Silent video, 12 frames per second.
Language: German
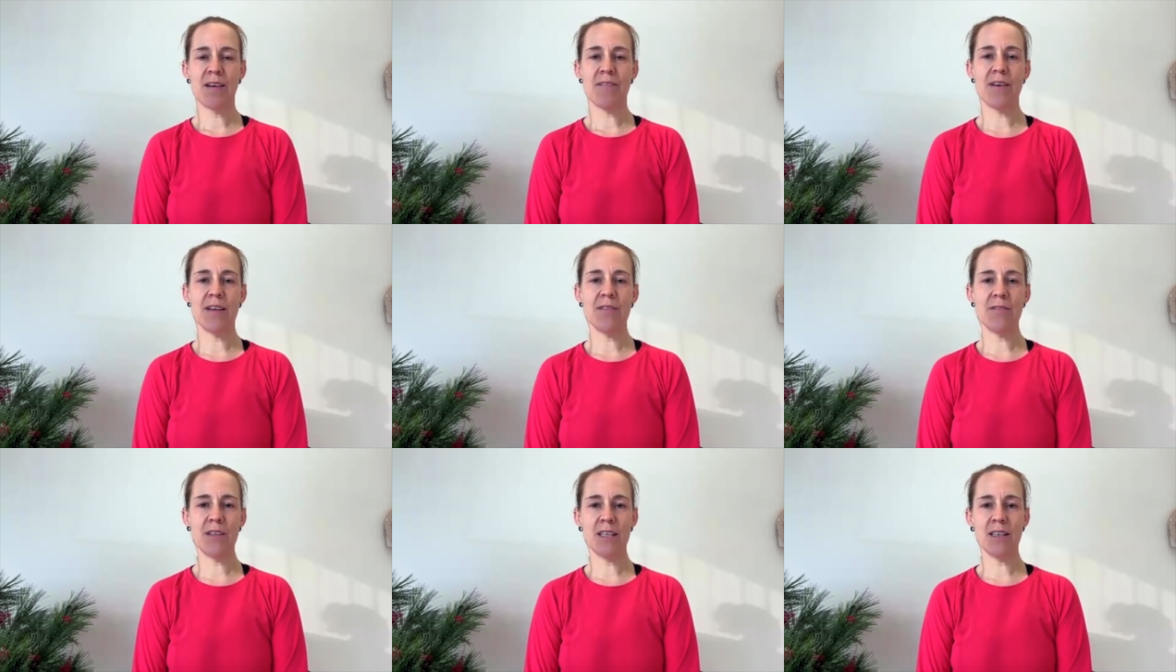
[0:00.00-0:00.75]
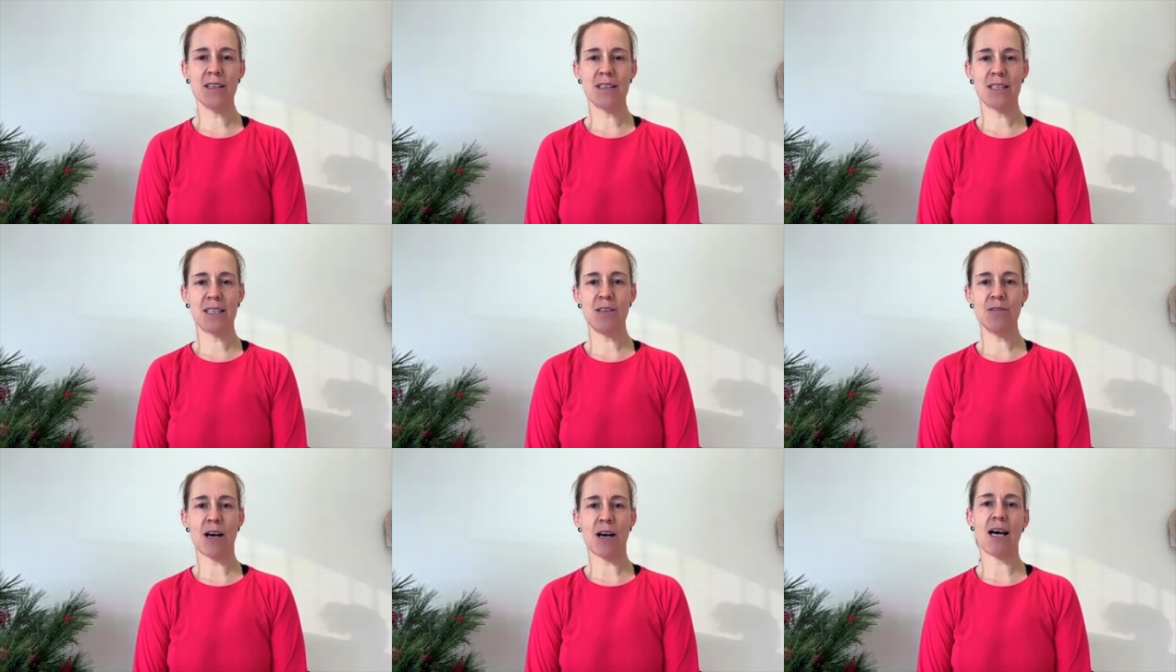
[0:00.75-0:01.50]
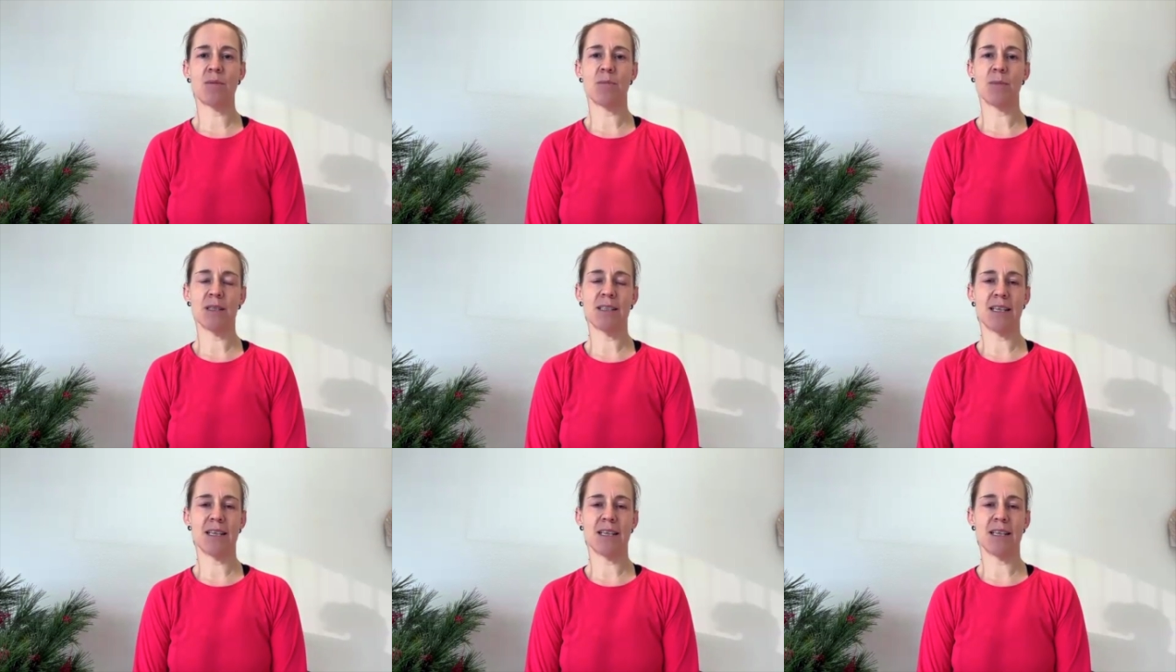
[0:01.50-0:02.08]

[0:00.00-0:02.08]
Wenn wir tief atmen,